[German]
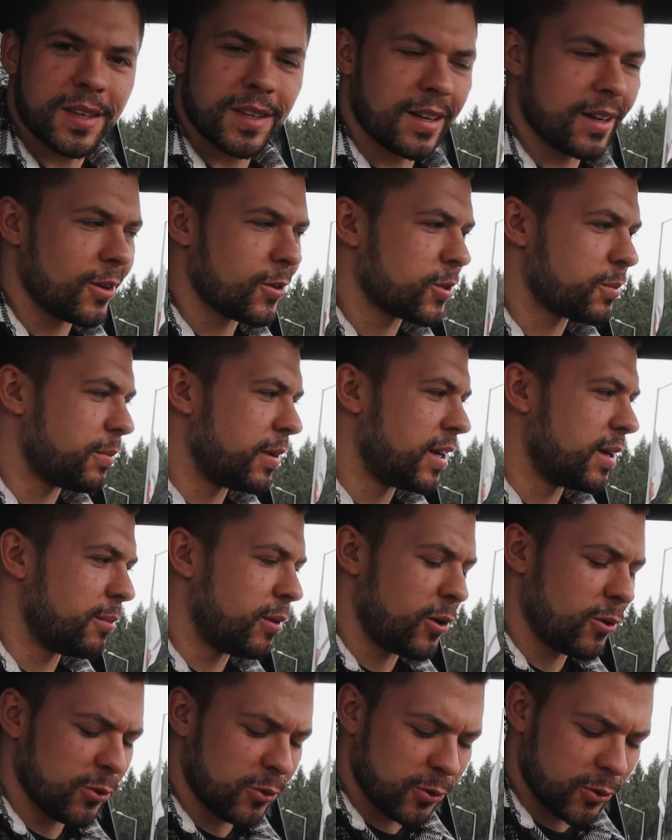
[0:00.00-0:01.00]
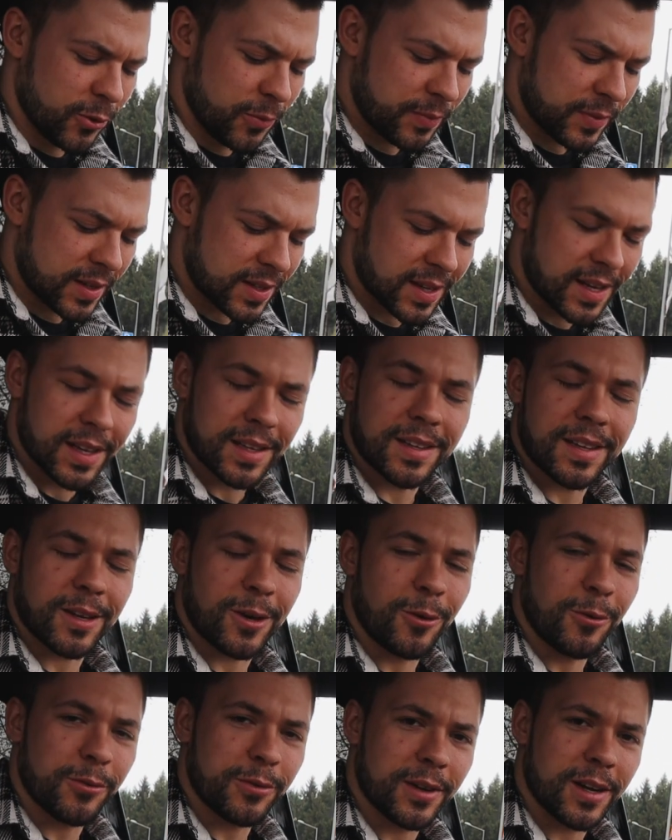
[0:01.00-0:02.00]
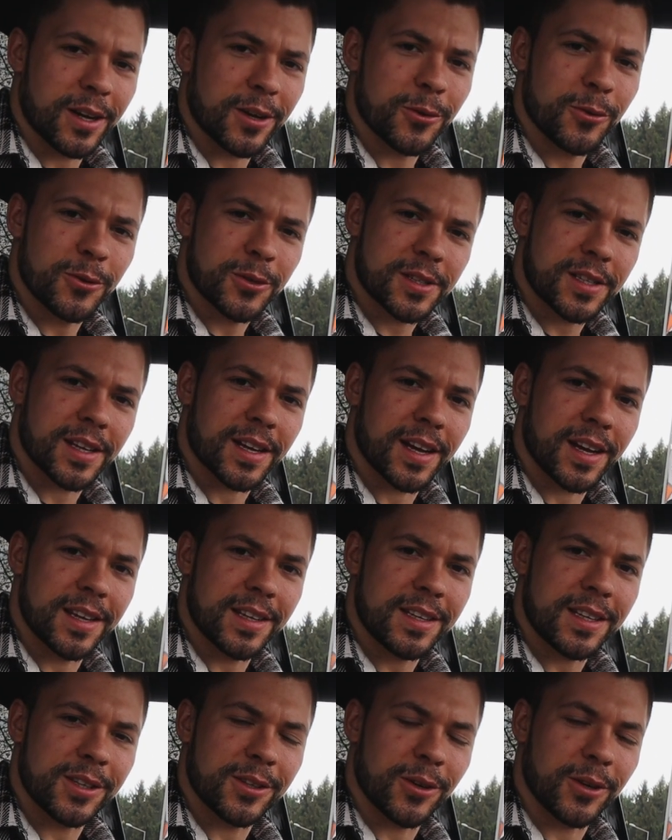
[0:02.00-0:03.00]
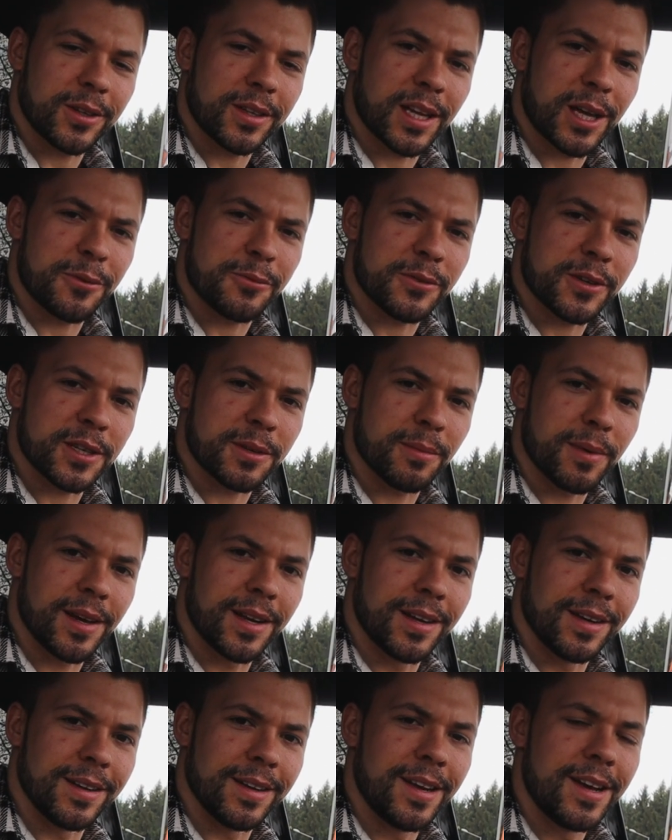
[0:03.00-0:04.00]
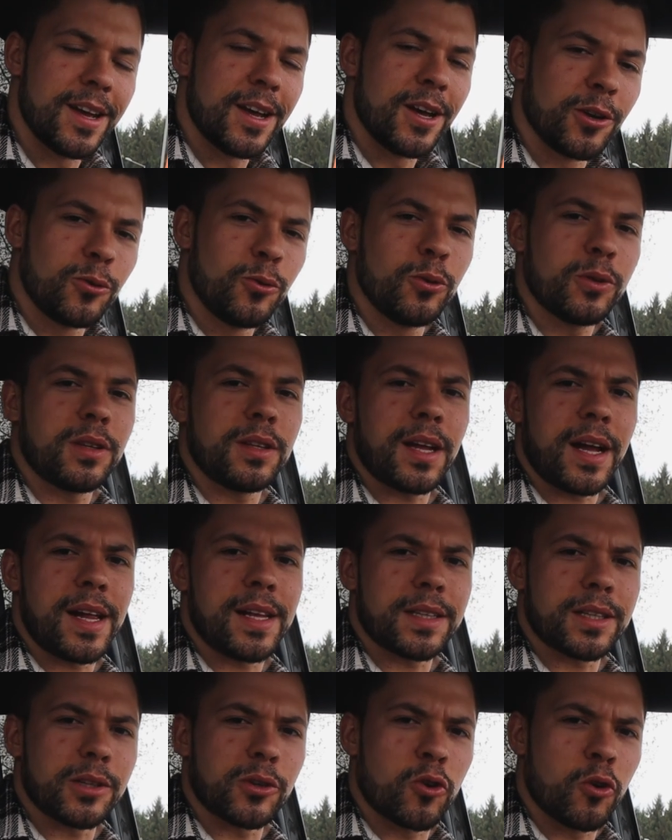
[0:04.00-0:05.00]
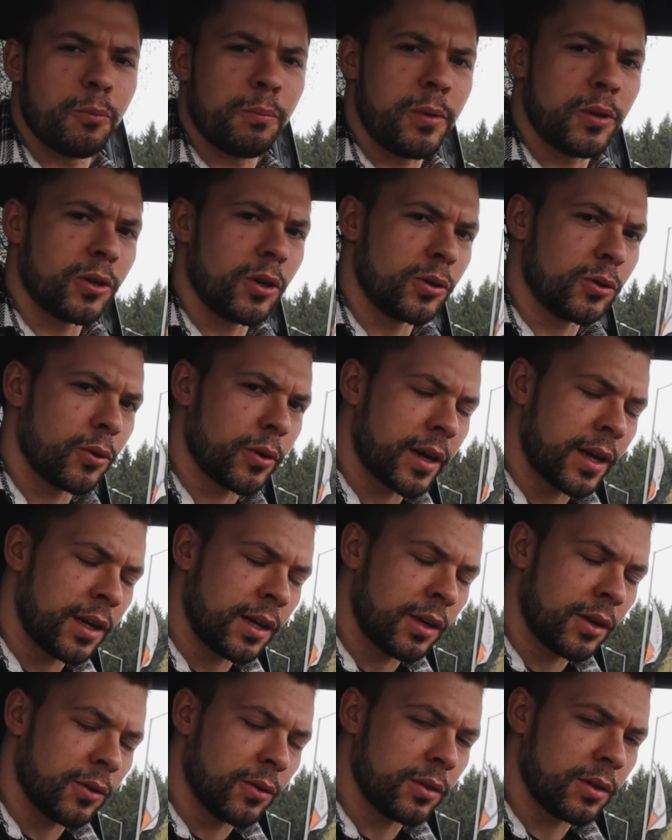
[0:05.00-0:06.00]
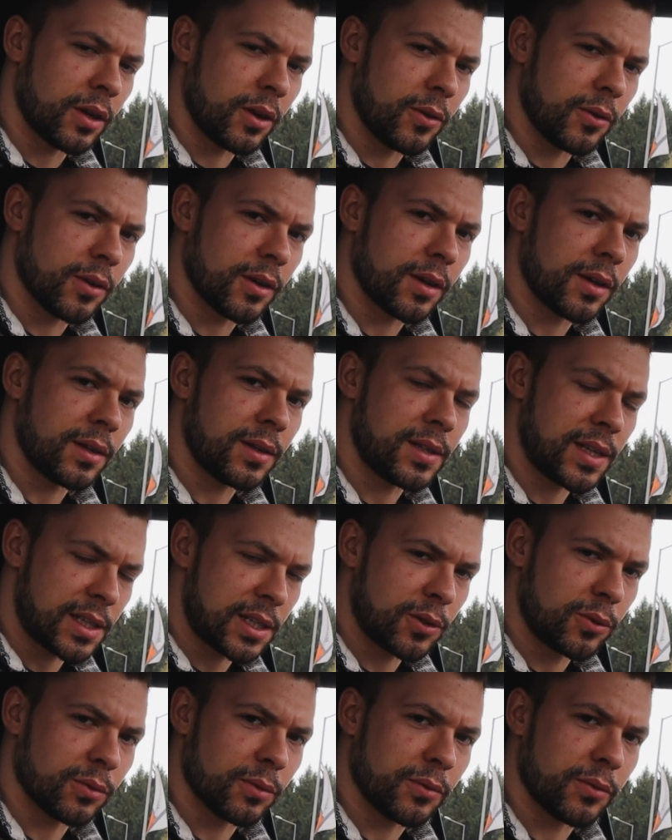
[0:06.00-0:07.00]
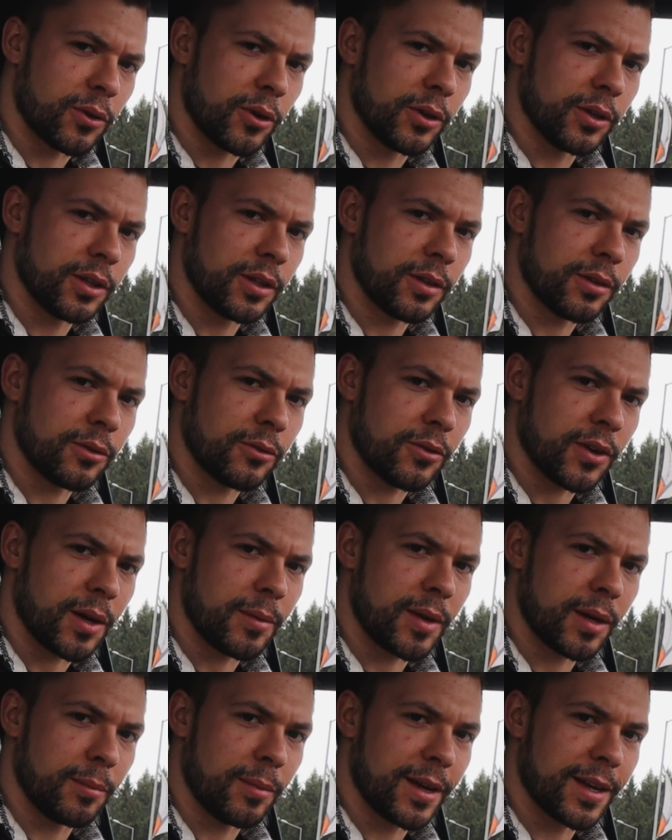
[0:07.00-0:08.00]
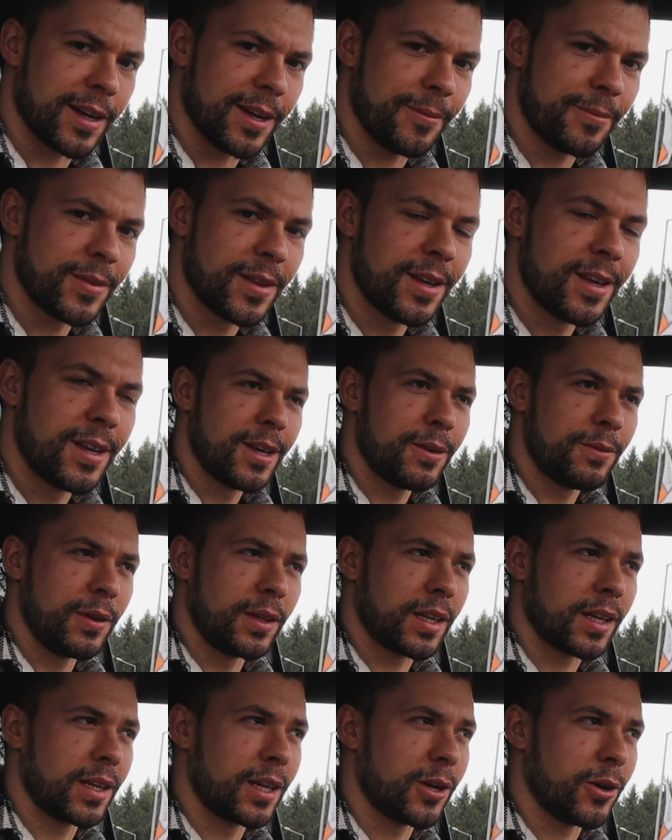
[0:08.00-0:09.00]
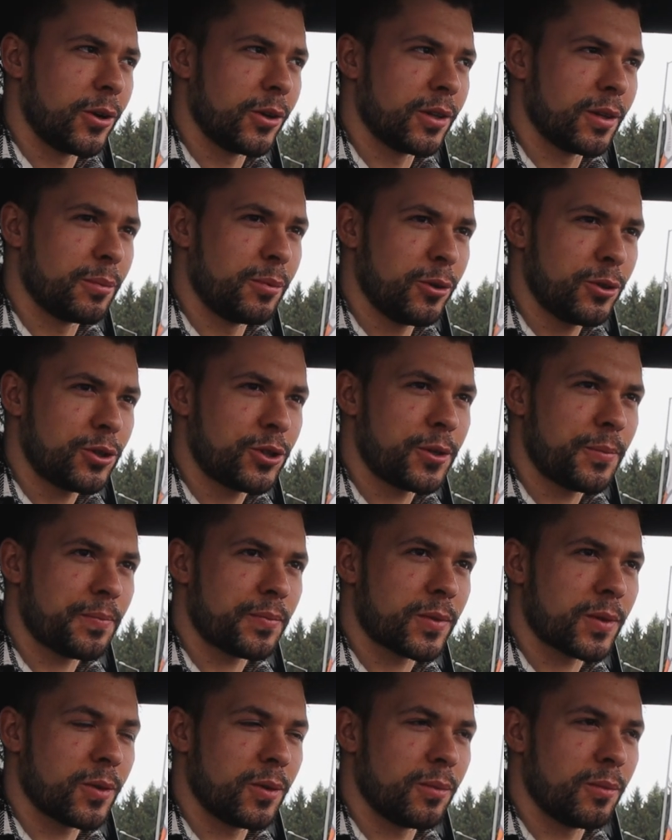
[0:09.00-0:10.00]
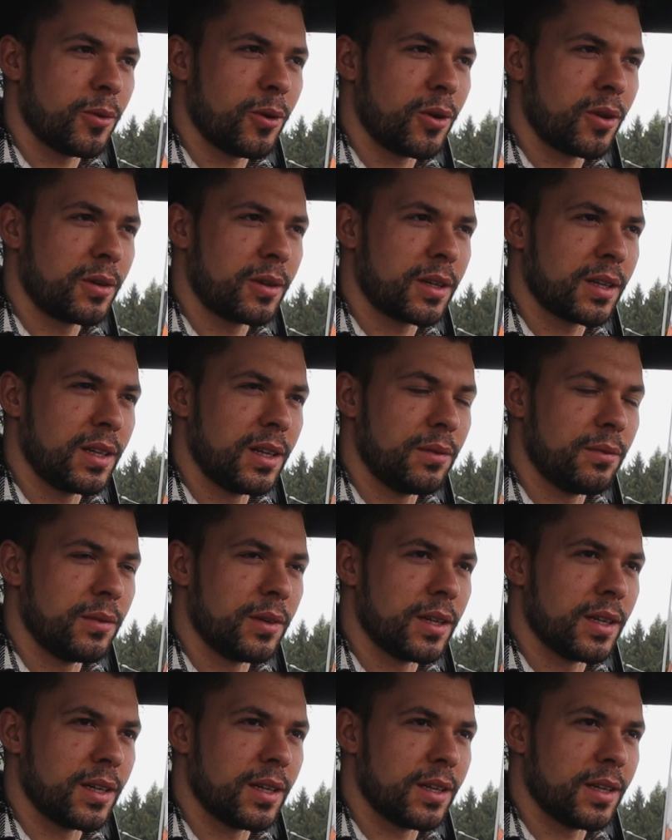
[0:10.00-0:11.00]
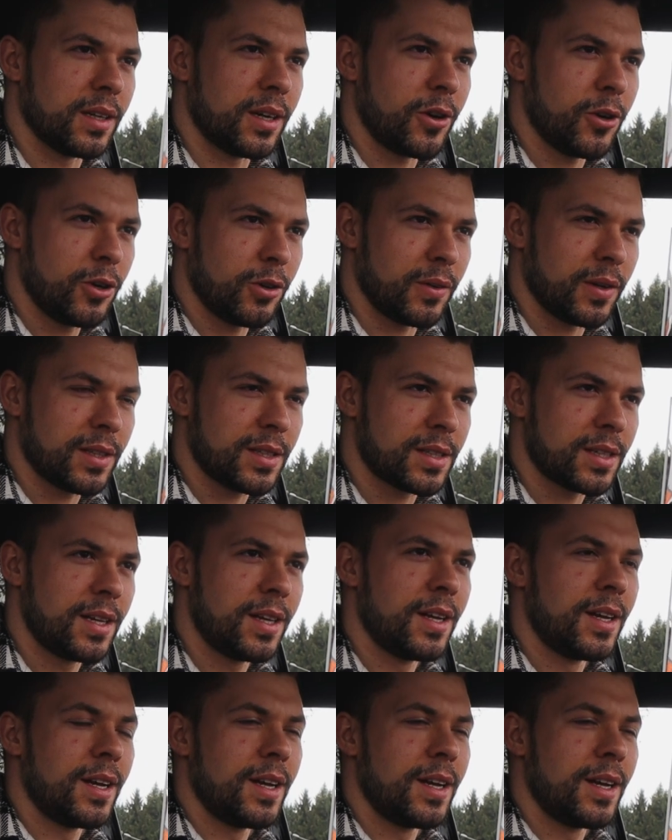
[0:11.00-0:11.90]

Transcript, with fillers: hier aus meinem Auto. Es geht auf nach Österreich. Dort treffe ich meinen guten alten Kumpel, Konkurrenten und auch sehr, sehr guten Freund Fabian Meyer. Wir trainieren heute Push und morgen trainieren wir auch noch was.